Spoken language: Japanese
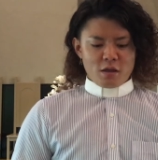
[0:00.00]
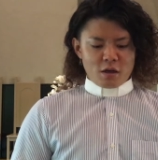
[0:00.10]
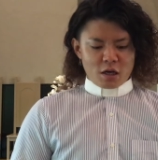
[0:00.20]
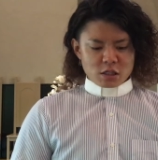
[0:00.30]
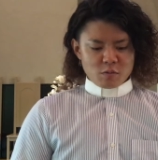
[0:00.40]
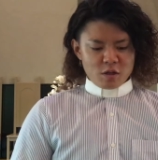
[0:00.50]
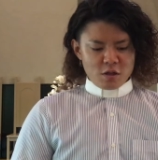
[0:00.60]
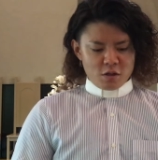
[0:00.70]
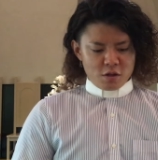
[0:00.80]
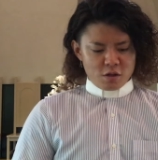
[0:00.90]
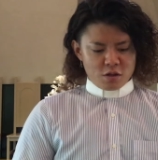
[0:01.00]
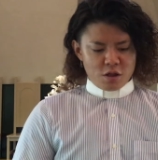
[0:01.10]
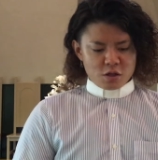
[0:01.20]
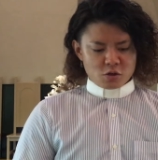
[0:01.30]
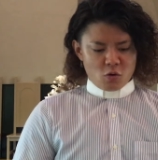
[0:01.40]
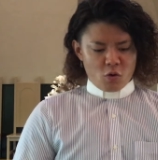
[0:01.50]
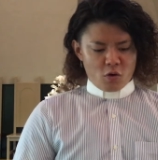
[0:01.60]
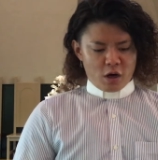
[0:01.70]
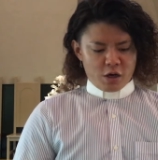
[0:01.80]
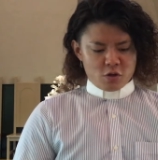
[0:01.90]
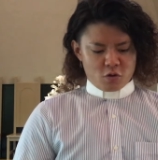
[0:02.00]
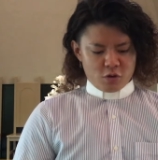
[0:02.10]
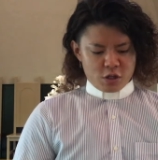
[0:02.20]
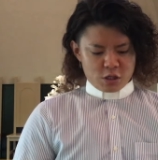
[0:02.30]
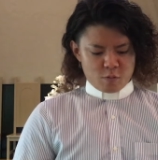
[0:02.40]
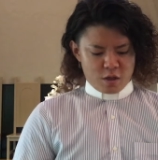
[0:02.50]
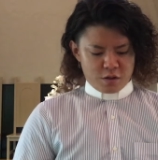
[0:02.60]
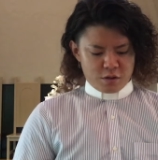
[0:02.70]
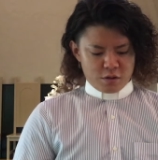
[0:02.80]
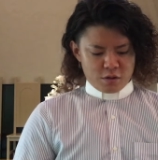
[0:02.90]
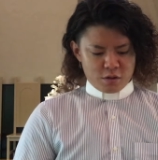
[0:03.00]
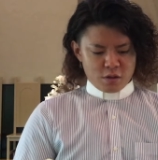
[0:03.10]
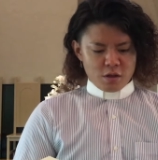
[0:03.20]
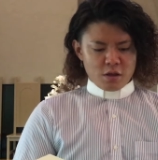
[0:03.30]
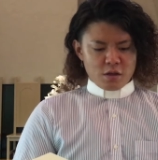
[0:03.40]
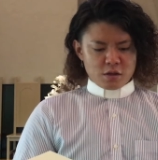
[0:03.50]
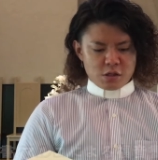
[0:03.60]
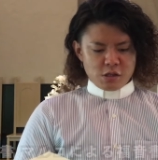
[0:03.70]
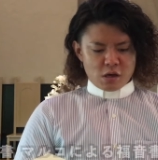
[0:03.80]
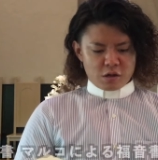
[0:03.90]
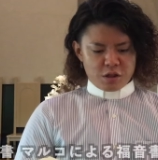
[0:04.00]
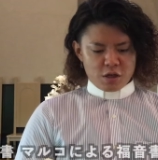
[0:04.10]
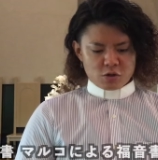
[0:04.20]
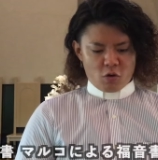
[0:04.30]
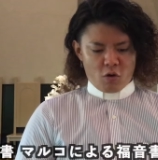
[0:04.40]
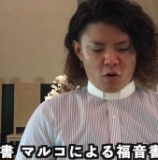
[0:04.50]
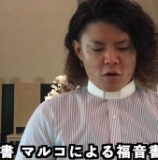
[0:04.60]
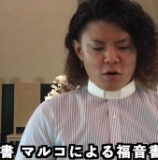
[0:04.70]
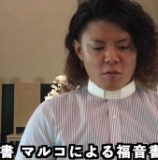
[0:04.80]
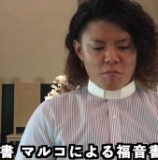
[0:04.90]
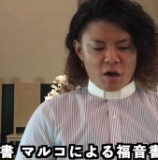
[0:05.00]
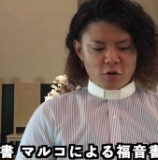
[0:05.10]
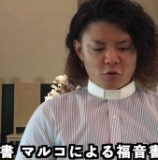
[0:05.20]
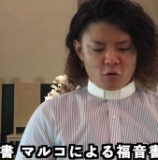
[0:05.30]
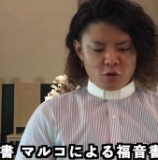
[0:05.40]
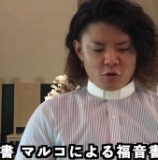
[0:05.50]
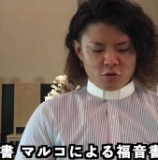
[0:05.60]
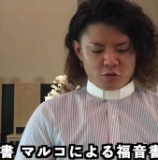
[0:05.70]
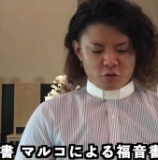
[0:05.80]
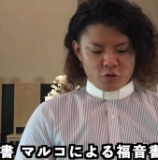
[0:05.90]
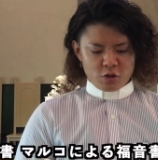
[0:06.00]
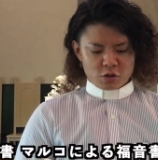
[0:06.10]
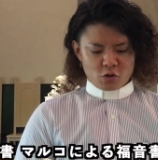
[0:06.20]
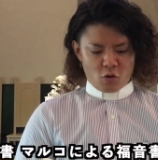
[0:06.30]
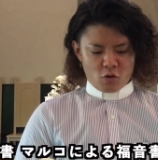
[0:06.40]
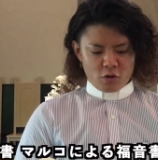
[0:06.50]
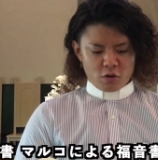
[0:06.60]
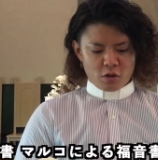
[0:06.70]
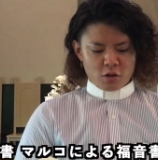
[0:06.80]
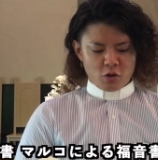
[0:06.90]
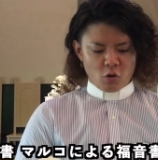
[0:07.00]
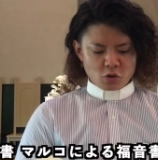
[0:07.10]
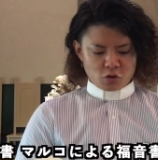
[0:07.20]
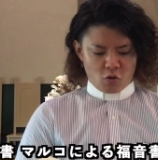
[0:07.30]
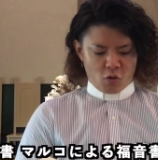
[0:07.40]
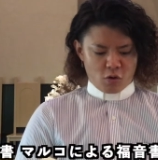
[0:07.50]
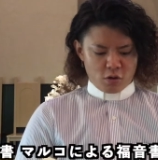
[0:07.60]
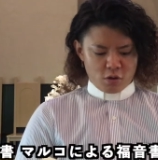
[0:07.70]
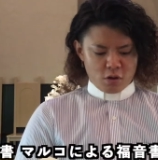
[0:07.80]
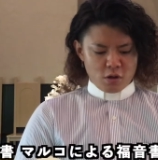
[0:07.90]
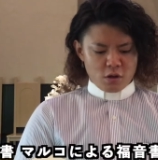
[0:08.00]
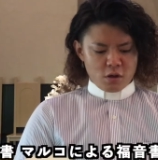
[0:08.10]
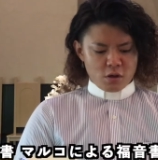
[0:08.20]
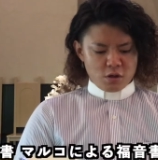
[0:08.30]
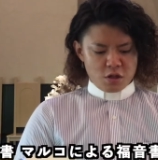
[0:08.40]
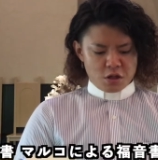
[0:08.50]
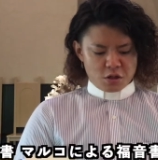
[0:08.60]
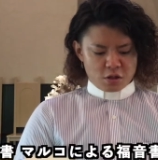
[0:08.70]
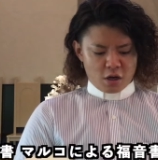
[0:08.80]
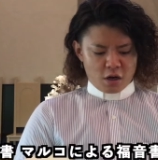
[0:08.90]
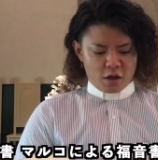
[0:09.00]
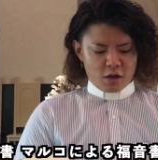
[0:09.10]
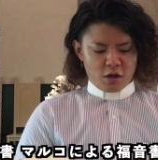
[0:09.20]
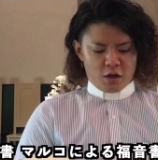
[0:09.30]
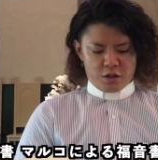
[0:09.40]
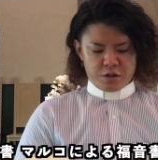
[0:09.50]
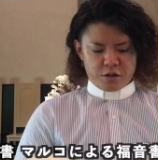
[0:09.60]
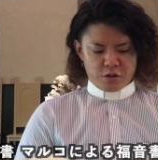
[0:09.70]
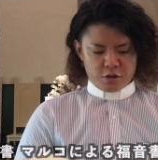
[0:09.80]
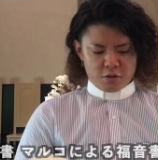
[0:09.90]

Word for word: はじめに聖書を拝読いたします新約聖書マルコによる福音書4章2節から8節